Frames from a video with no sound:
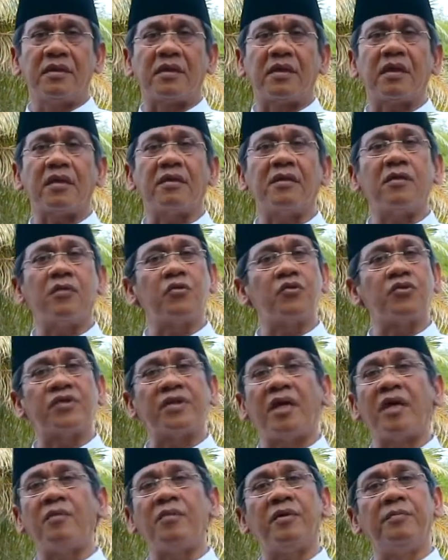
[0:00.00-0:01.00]
Karena
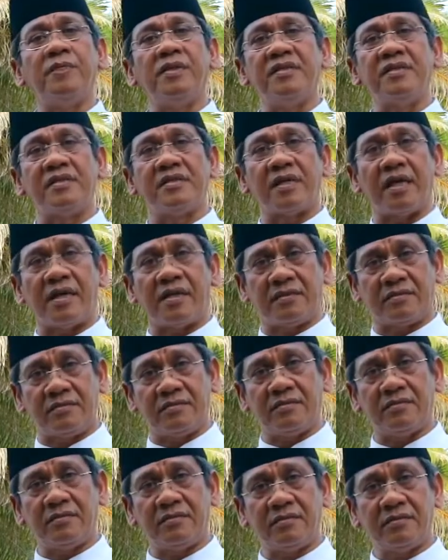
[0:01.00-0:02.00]
Usama bin Zaid
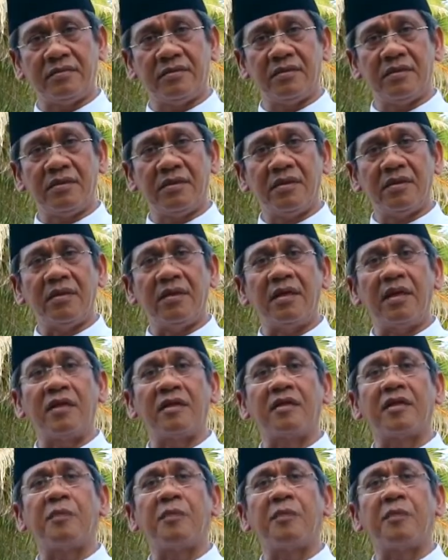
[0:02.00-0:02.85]
dengan